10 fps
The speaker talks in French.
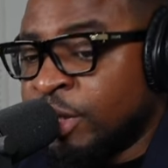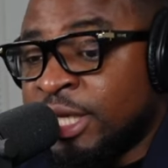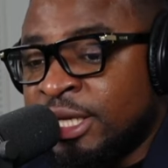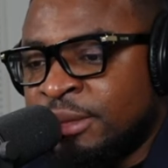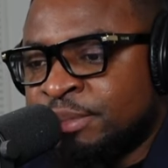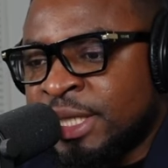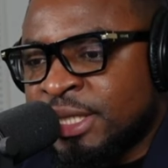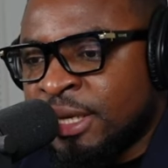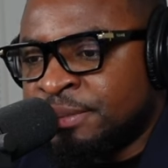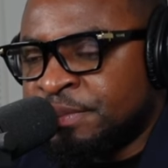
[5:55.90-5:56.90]
Moi, attendez, je prends
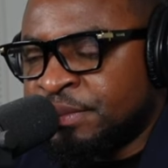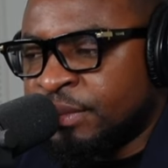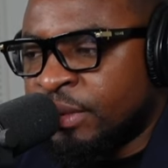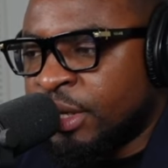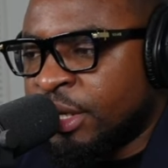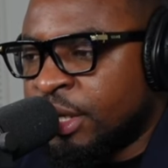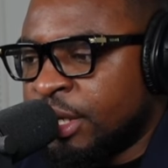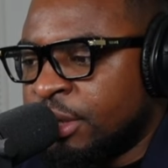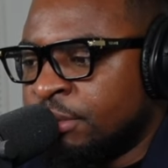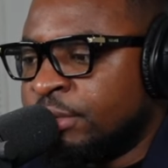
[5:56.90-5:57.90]
ça,
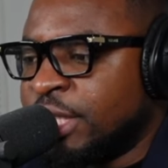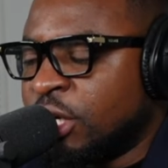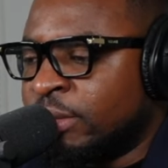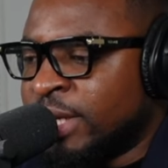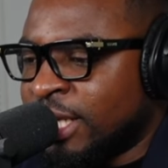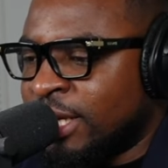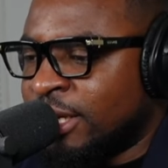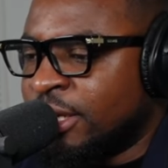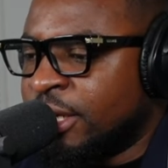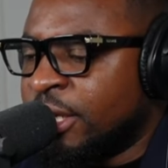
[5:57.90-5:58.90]
je lis les
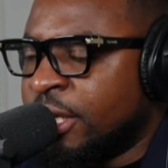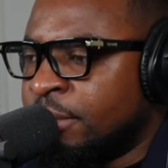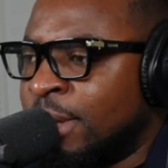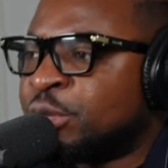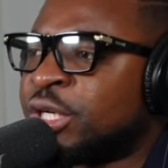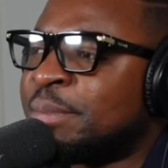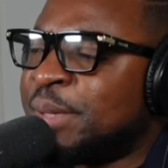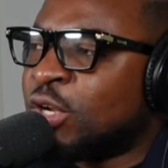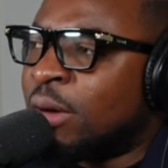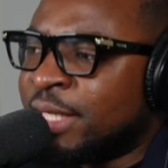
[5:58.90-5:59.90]
commentaires. Même je n'en pile